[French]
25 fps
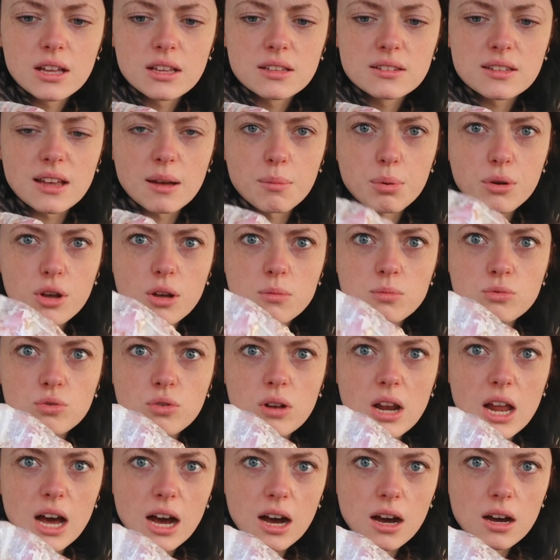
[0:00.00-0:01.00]
C'est un peu comme du
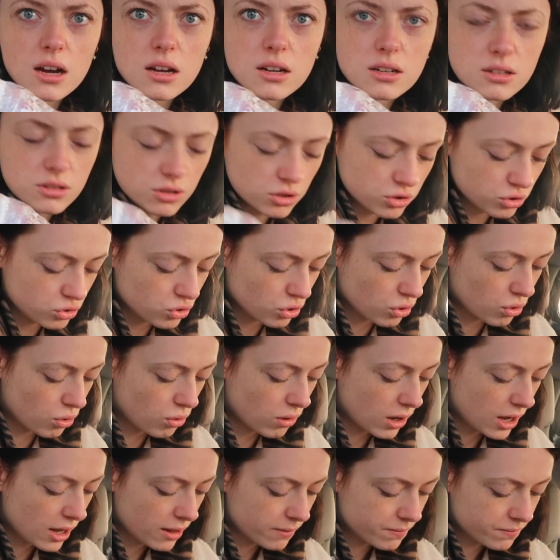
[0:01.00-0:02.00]
lard, je
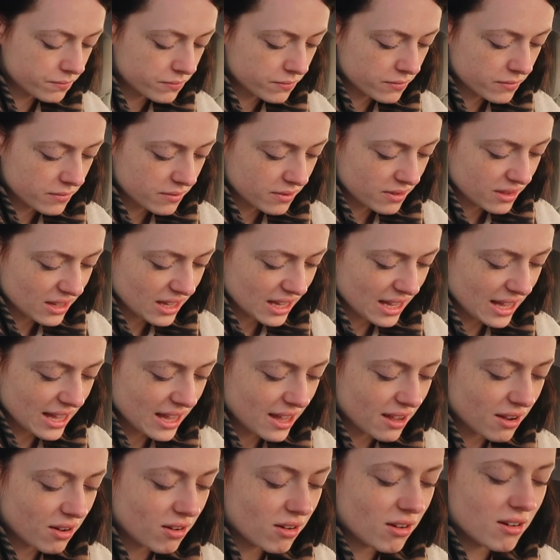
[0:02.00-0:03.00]
crois
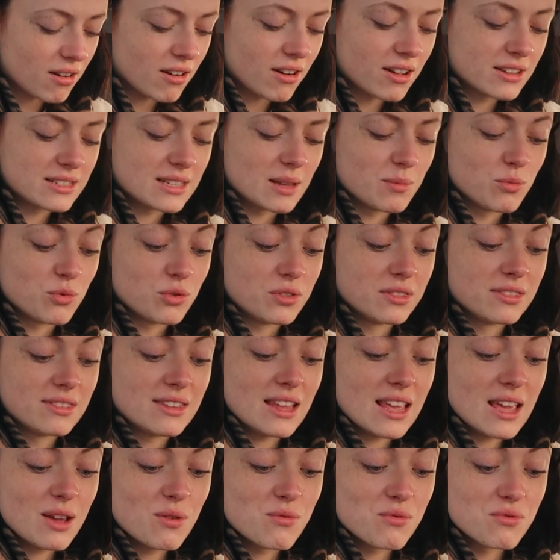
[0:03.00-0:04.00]
et oh là là, ça me
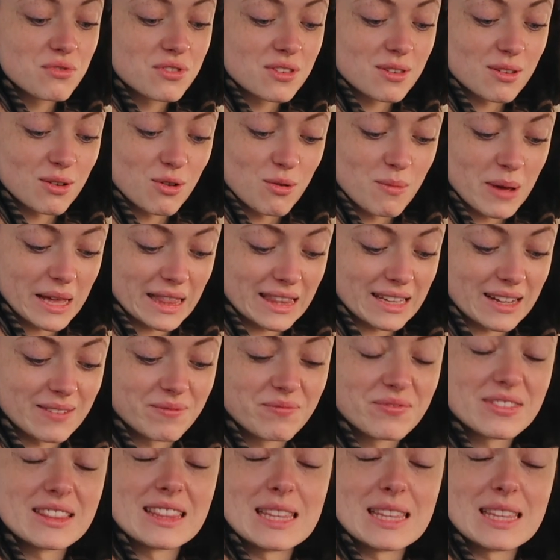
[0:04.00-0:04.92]
dégoûte le matin.